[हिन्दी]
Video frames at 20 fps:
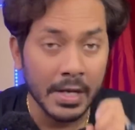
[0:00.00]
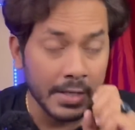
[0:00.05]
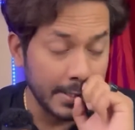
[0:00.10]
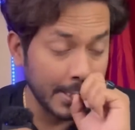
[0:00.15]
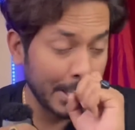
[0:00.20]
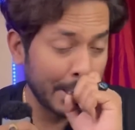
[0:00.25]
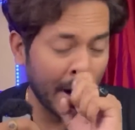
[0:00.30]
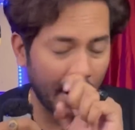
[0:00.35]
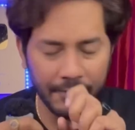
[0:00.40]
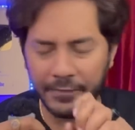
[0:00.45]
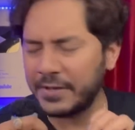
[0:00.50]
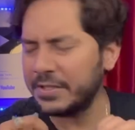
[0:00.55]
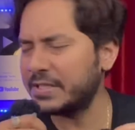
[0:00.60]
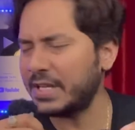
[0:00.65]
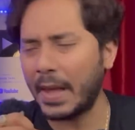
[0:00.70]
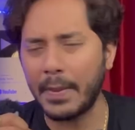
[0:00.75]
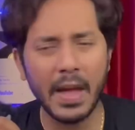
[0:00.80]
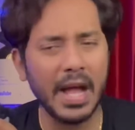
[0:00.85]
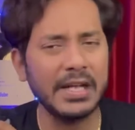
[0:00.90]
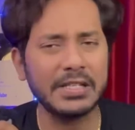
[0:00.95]
ये काफ़ी
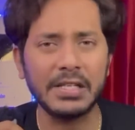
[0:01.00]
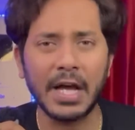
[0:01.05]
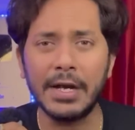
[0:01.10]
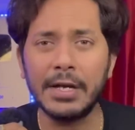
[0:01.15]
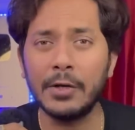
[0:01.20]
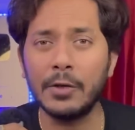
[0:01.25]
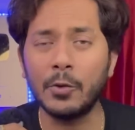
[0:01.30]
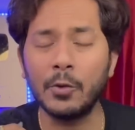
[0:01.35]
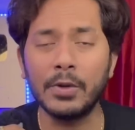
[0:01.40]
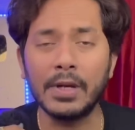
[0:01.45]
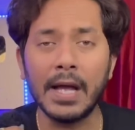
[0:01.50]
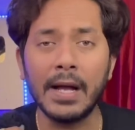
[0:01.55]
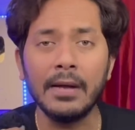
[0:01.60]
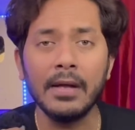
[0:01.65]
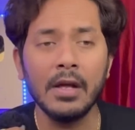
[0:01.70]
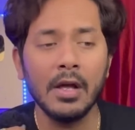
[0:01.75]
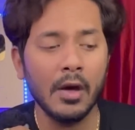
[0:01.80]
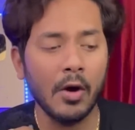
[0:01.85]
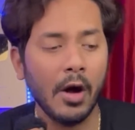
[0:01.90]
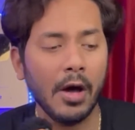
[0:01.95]
ज़्यादा एक्साइटेड हो गया
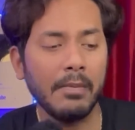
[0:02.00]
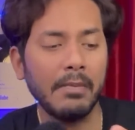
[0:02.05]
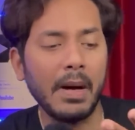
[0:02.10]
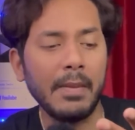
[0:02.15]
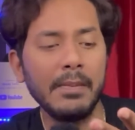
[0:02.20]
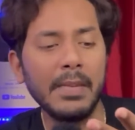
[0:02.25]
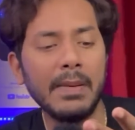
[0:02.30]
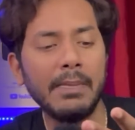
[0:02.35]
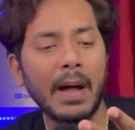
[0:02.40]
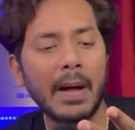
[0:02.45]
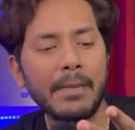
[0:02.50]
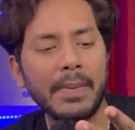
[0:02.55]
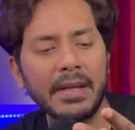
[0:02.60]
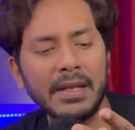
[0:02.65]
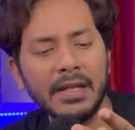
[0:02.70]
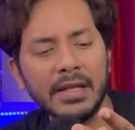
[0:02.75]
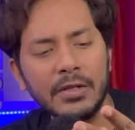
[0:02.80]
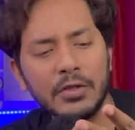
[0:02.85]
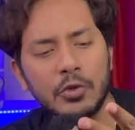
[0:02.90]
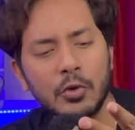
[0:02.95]
और मम्मी पापा
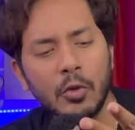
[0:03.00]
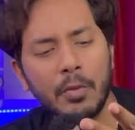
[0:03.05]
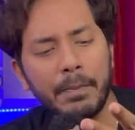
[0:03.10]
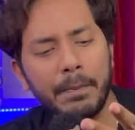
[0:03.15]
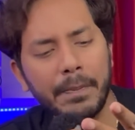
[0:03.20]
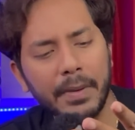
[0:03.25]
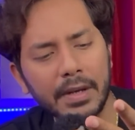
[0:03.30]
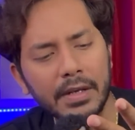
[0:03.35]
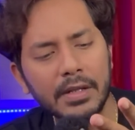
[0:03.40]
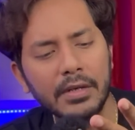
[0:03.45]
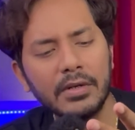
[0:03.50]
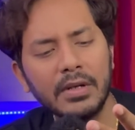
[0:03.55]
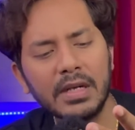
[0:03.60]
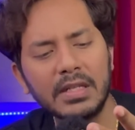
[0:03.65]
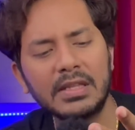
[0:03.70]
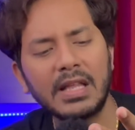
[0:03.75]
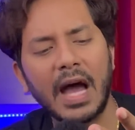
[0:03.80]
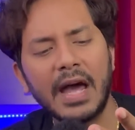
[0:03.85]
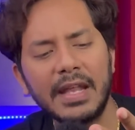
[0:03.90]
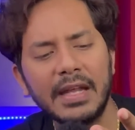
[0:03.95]
ने जो पर्टिकुलर
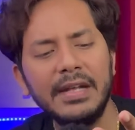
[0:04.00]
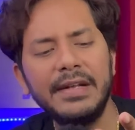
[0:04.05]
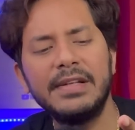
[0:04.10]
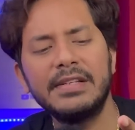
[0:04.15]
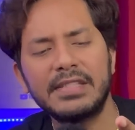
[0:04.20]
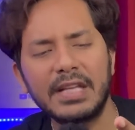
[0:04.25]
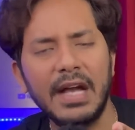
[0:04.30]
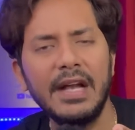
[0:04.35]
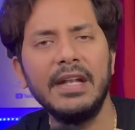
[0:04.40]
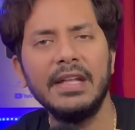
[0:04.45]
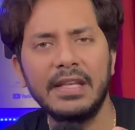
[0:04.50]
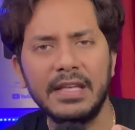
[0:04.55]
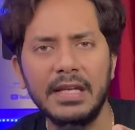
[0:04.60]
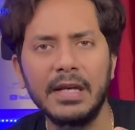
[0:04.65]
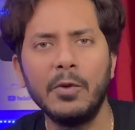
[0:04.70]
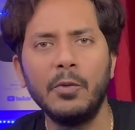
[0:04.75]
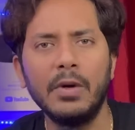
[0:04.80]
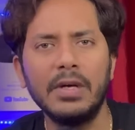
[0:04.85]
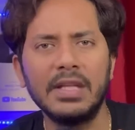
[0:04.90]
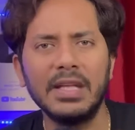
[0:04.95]
तारीख डिसाइड किए
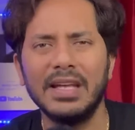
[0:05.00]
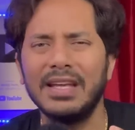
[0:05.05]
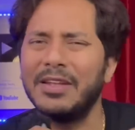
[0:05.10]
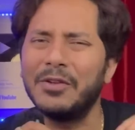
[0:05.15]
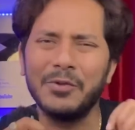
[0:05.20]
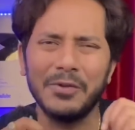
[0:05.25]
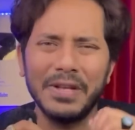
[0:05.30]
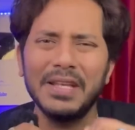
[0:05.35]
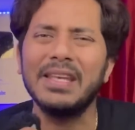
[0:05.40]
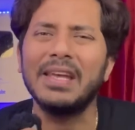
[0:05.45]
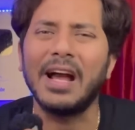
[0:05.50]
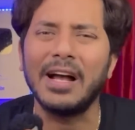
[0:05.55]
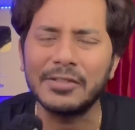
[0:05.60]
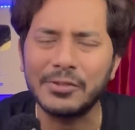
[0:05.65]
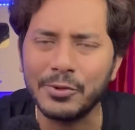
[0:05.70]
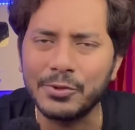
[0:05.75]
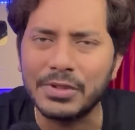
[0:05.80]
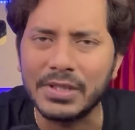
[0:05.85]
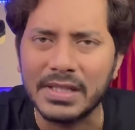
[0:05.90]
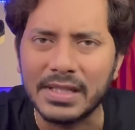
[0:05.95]
हुए थे इन्होंने क्या
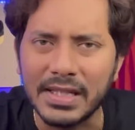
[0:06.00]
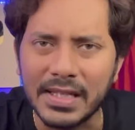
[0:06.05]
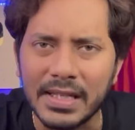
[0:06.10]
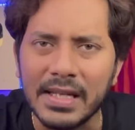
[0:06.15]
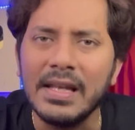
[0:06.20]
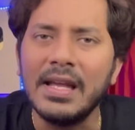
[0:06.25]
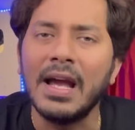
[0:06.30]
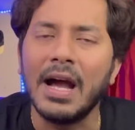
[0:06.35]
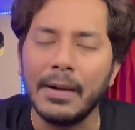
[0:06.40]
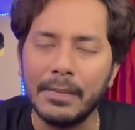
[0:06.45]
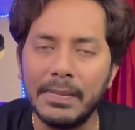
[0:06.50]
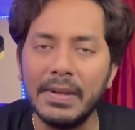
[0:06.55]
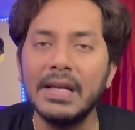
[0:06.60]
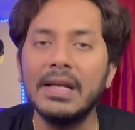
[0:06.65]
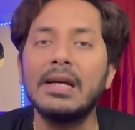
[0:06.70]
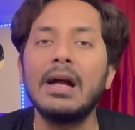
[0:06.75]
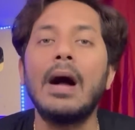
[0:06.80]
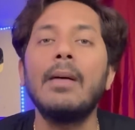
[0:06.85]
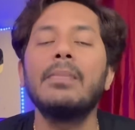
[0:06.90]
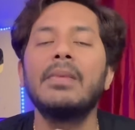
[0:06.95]
सोचे थे अब भाई
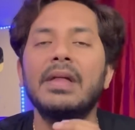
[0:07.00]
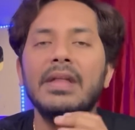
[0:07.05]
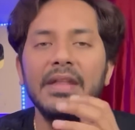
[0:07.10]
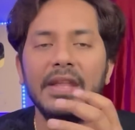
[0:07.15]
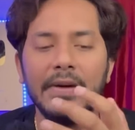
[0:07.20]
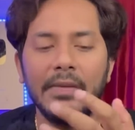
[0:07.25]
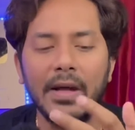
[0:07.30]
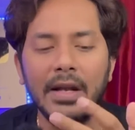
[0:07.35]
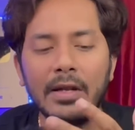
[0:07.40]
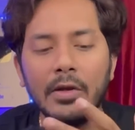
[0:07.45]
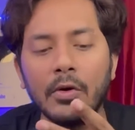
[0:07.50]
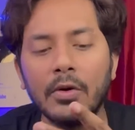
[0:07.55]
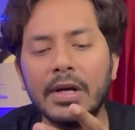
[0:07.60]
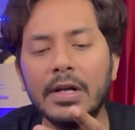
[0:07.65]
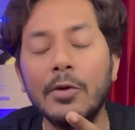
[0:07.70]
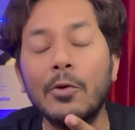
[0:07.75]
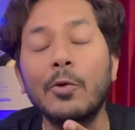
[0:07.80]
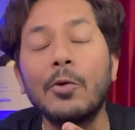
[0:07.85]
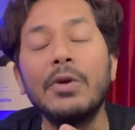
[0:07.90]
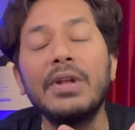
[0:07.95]
काम धंधे वाले लोग इन
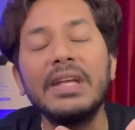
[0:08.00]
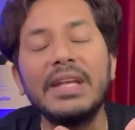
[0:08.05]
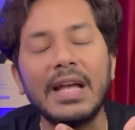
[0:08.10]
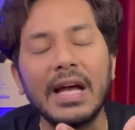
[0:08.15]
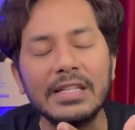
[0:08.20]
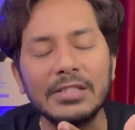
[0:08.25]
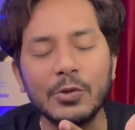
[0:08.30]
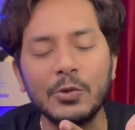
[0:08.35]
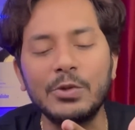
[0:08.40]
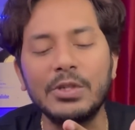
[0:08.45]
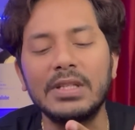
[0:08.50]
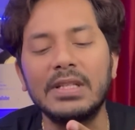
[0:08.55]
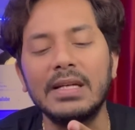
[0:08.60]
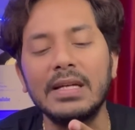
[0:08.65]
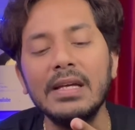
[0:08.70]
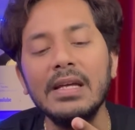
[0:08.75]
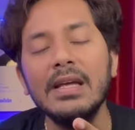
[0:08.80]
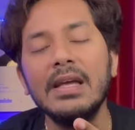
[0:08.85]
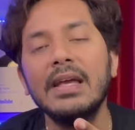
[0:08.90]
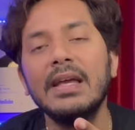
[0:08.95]
लोगों ने क्या सोचे थे
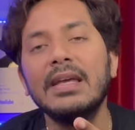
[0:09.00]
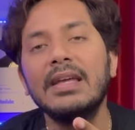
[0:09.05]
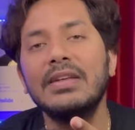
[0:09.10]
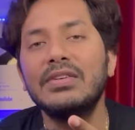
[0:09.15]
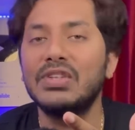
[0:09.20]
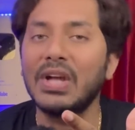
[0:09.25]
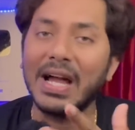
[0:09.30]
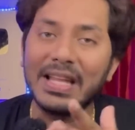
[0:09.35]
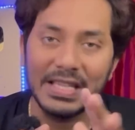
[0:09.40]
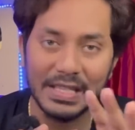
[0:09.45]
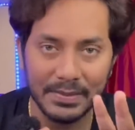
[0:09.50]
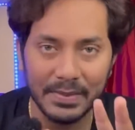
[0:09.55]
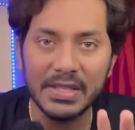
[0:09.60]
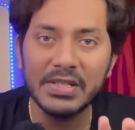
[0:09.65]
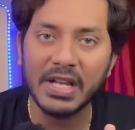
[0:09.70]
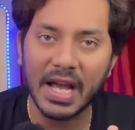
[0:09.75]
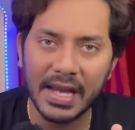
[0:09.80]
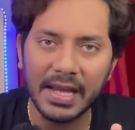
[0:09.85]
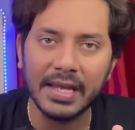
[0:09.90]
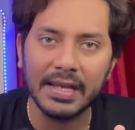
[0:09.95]
कि शादी में
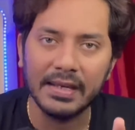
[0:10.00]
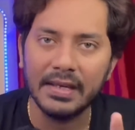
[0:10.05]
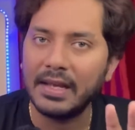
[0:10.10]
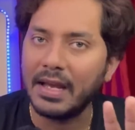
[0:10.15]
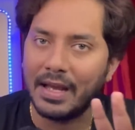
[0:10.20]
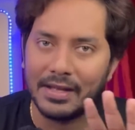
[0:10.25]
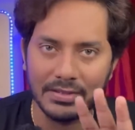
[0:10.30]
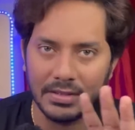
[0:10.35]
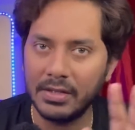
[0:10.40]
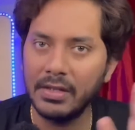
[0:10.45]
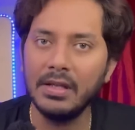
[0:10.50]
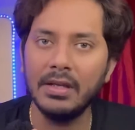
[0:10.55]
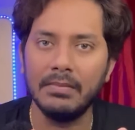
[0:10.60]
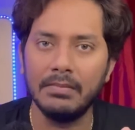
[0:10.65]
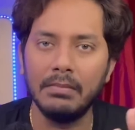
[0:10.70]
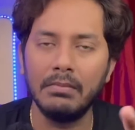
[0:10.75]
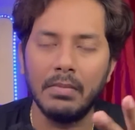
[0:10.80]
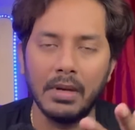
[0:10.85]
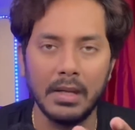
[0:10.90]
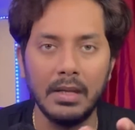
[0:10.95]
जाएंगे ऐसा नहीं है
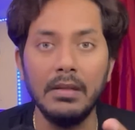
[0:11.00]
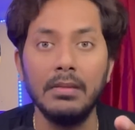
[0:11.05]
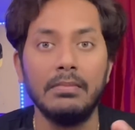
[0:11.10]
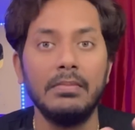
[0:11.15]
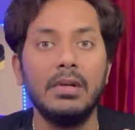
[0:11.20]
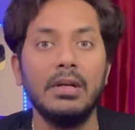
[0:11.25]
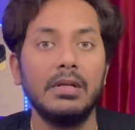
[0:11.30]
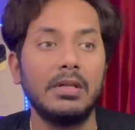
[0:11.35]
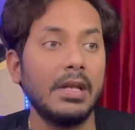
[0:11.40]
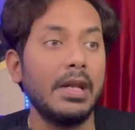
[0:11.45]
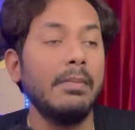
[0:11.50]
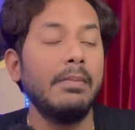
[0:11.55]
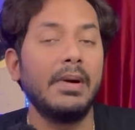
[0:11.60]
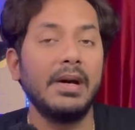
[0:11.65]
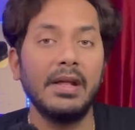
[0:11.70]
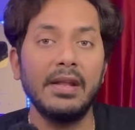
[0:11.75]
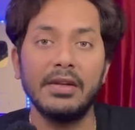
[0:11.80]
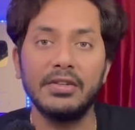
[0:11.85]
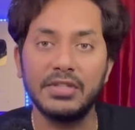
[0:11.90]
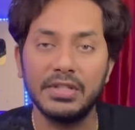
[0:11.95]
भाई इतने
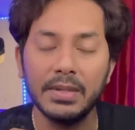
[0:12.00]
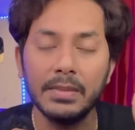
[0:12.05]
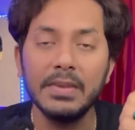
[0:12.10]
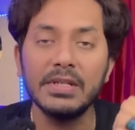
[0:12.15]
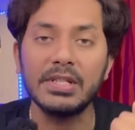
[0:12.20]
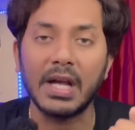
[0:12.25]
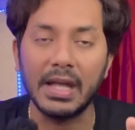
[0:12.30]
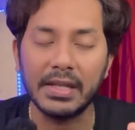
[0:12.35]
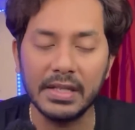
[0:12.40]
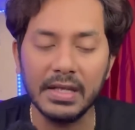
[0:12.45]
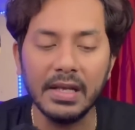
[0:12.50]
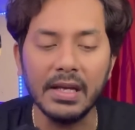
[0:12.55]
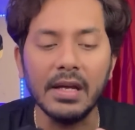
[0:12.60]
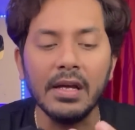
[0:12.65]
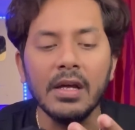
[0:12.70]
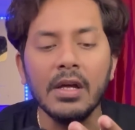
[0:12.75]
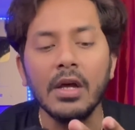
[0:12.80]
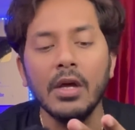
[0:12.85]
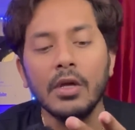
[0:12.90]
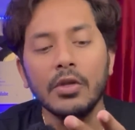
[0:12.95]
बड़े रिश्ते में शादी है
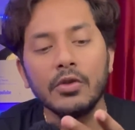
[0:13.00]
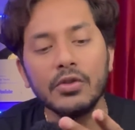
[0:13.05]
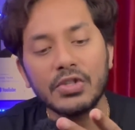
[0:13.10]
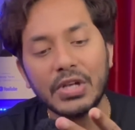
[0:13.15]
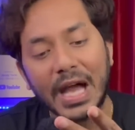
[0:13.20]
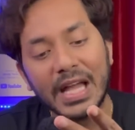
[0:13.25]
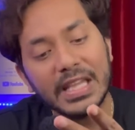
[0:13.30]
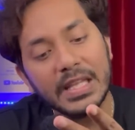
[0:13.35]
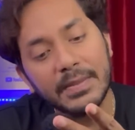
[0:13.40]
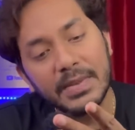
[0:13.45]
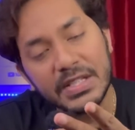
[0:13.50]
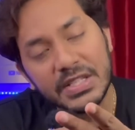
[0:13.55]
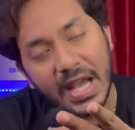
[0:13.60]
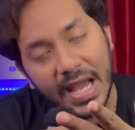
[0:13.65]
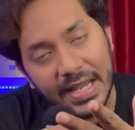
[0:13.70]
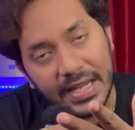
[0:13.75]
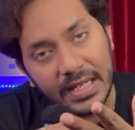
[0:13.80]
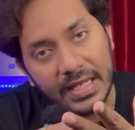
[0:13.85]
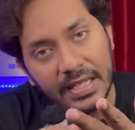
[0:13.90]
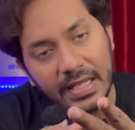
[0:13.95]
तो शादी में
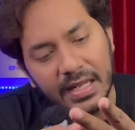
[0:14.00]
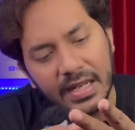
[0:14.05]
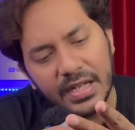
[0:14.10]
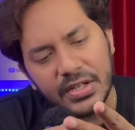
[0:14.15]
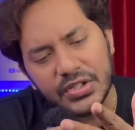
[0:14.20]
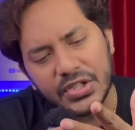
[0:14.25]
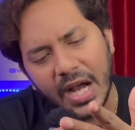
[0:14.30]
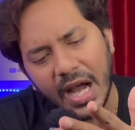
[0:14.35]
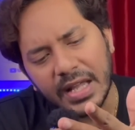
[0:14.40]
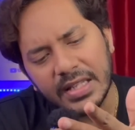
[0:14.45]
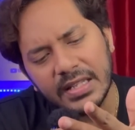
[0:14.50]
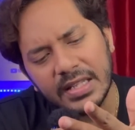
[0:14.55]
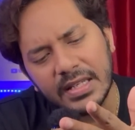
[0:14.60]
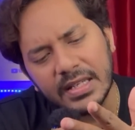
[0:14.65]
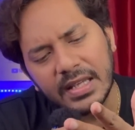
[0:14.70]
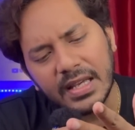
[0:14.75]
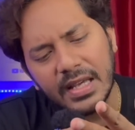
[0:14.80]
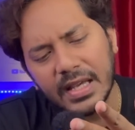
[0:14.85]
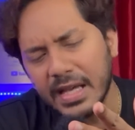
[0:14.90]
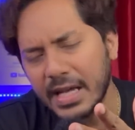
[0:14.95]
जाएंगे लेकिन ना शादी
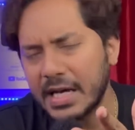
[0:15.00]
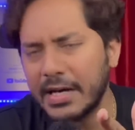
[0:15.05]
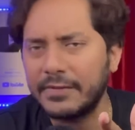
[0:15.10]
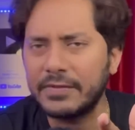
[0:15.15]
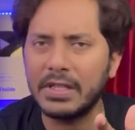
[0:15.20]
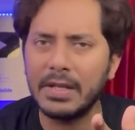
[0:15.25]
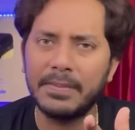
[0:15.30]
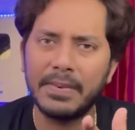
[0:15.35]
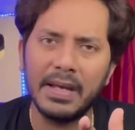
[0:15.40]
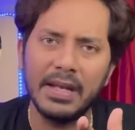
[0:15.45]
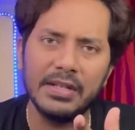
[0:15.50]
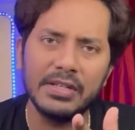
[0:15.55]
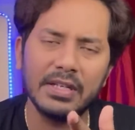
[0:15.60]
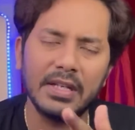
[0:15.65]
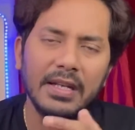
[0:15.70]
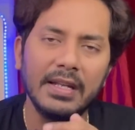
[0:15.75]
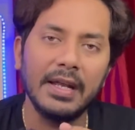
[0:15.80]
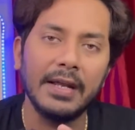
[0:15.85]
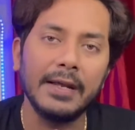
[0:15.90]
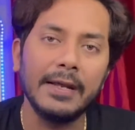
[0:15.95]
के एक हफ्ते पहले
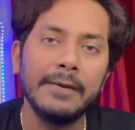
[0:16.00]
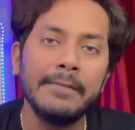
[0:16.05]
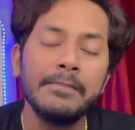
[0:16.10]
चले जाएंगे